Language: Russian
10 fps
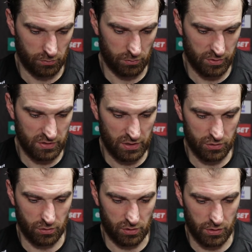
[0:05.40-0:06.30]
мы знали,
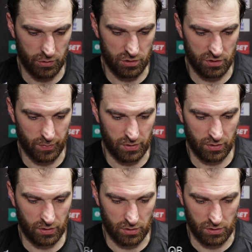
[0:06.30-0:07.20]
что хороший
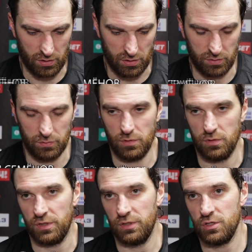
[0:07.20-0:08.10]
соперник, а,
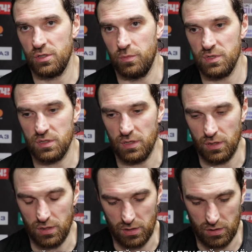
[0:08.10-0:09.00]
техничный, быстрый,
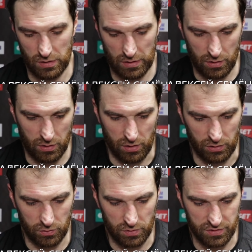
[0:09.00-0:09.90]
Я а,
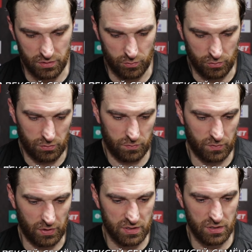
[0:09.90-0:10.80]
готовились к нему.
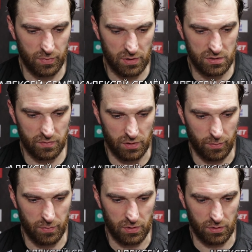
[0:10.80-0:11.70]
Они забили свои
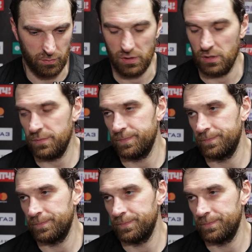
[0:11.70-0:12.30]
моменты, мы нет.